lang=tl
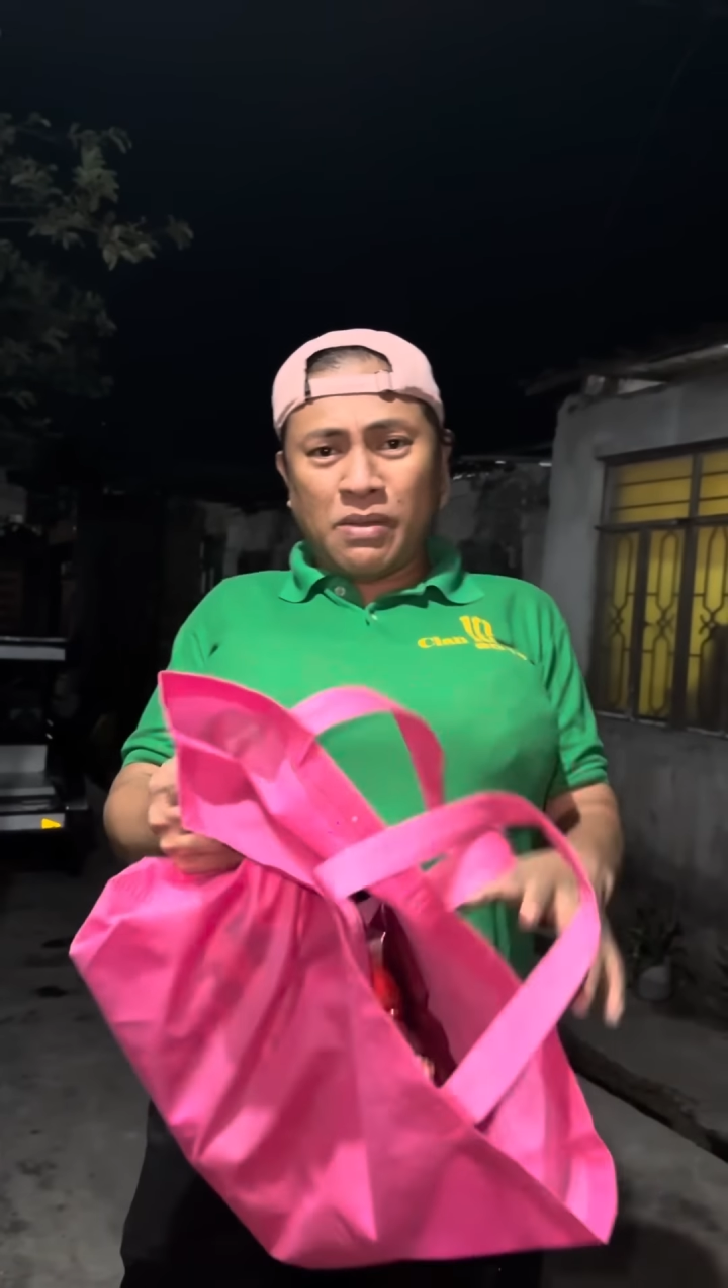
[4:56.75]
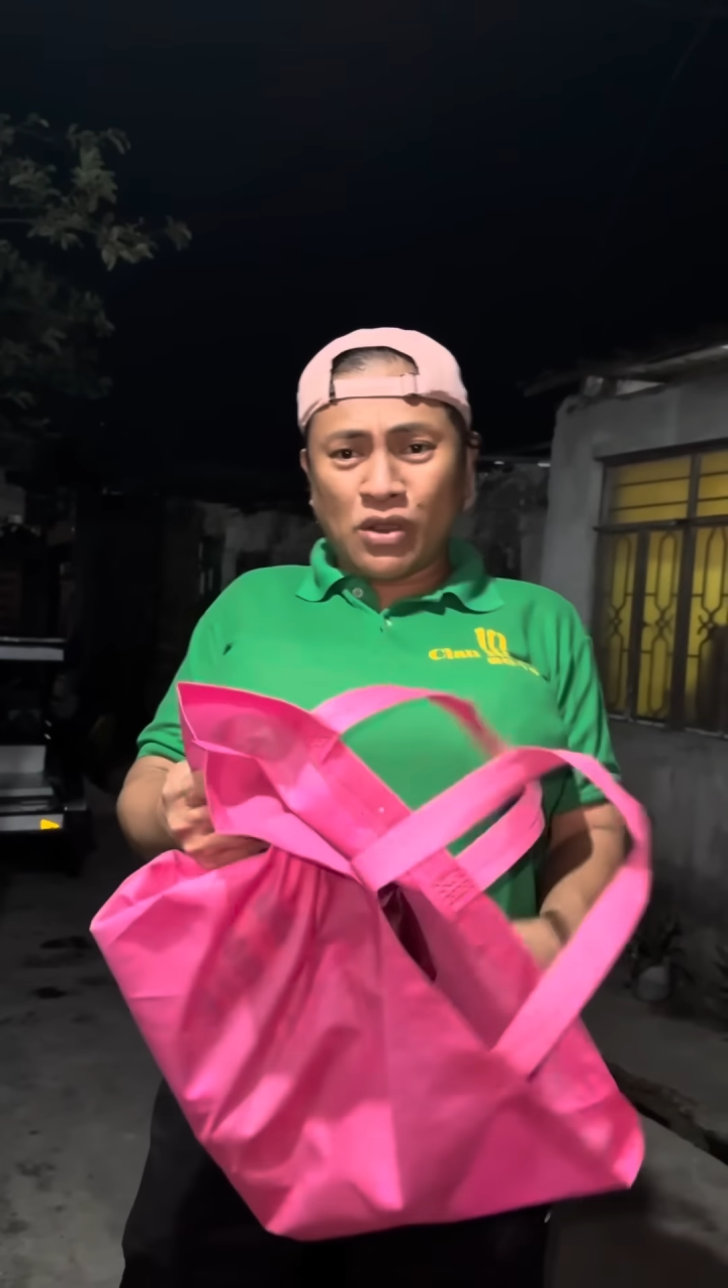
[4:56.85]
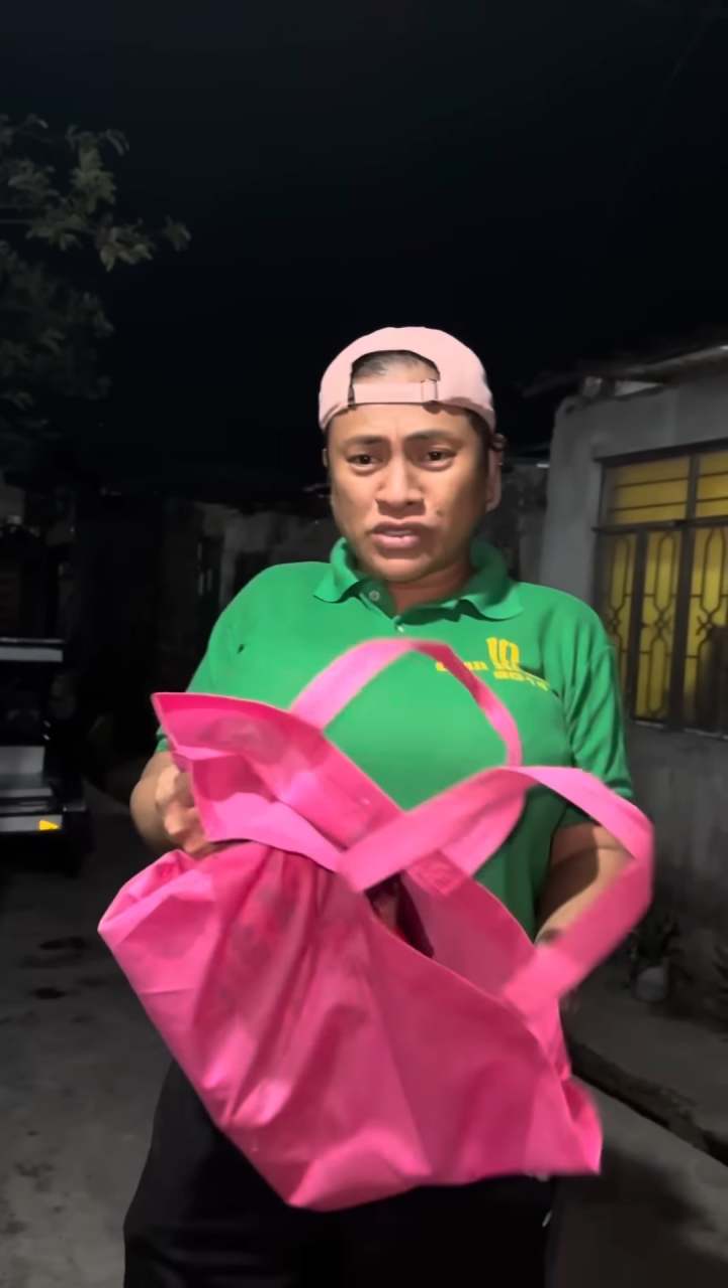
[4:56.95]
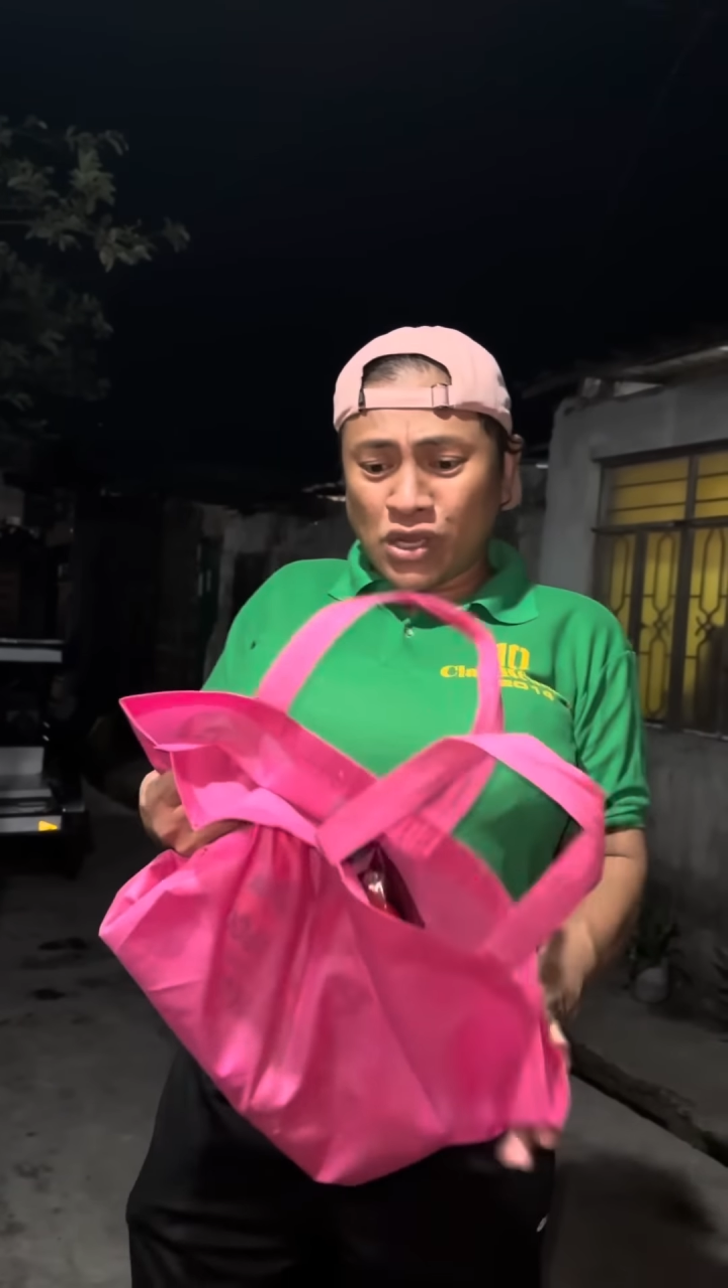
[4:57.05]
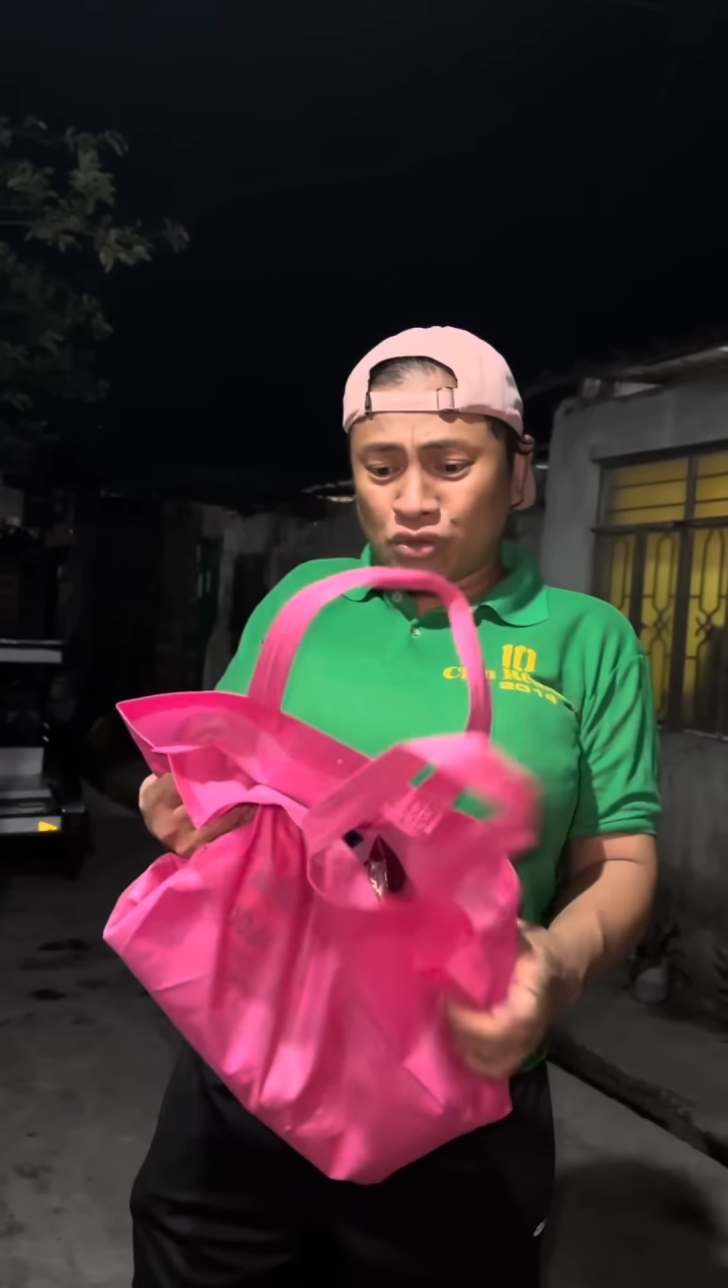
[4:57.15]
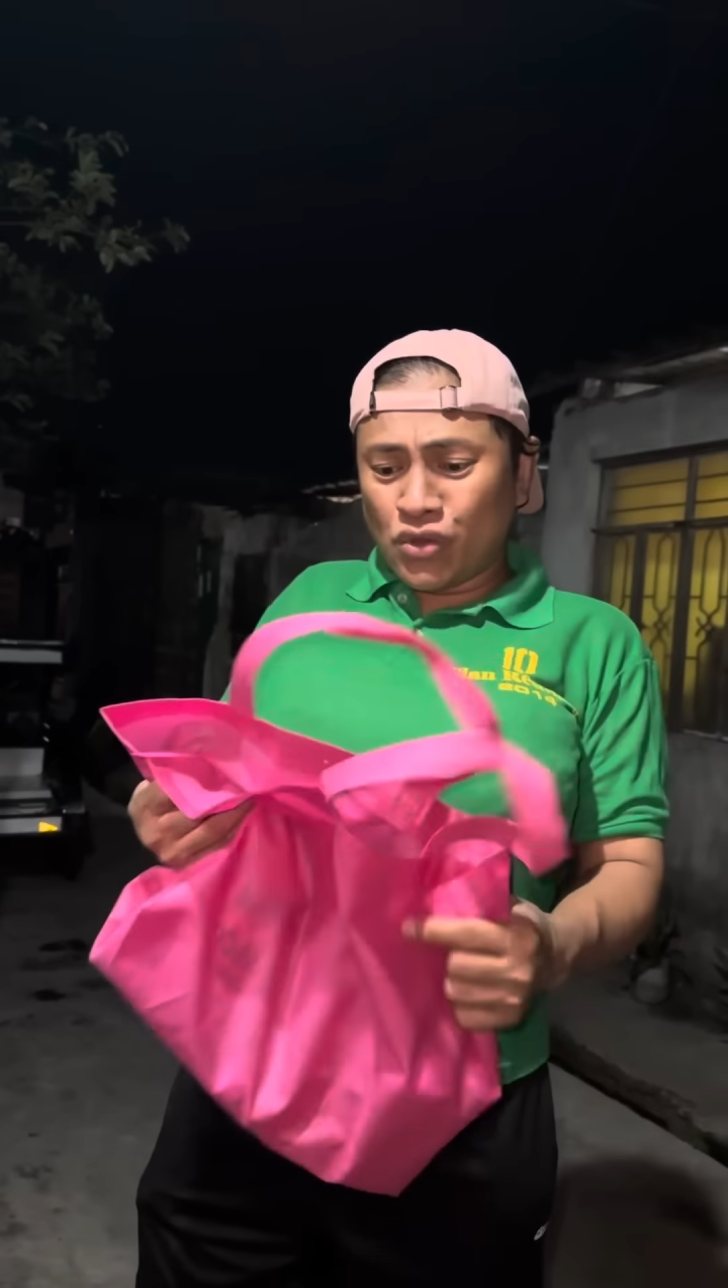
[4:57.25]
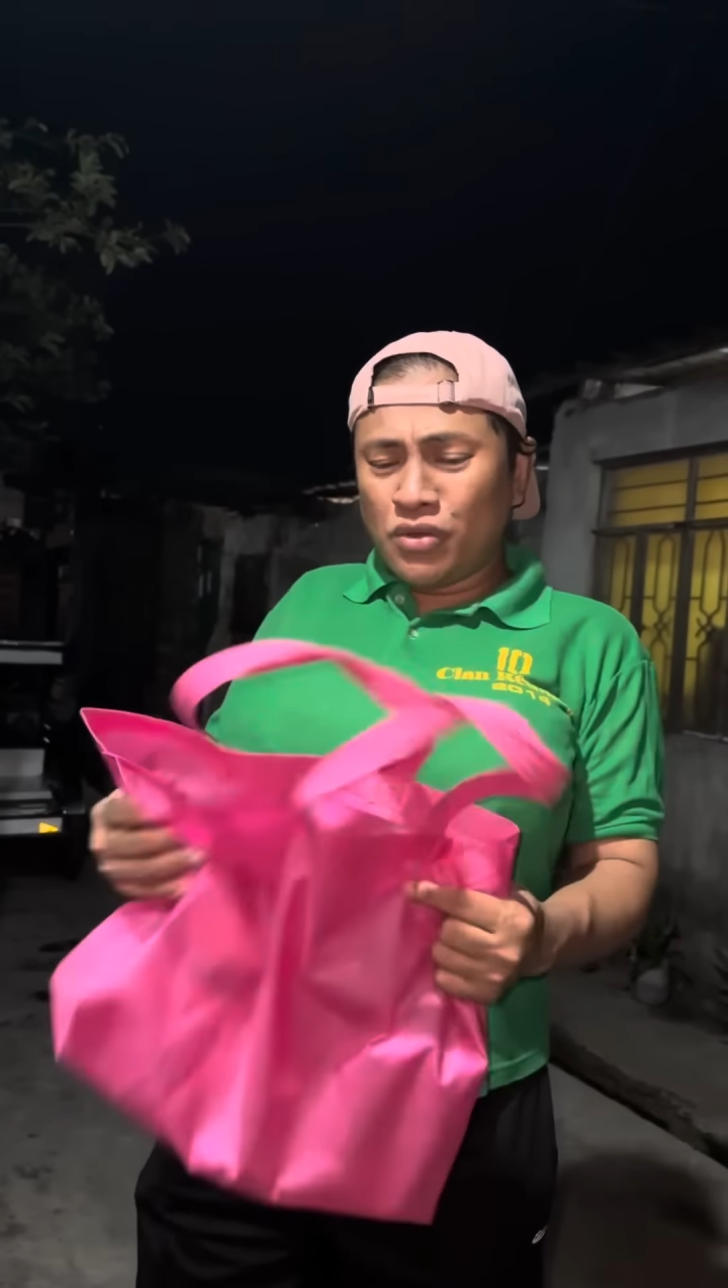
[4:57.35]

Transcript: ko sa ito.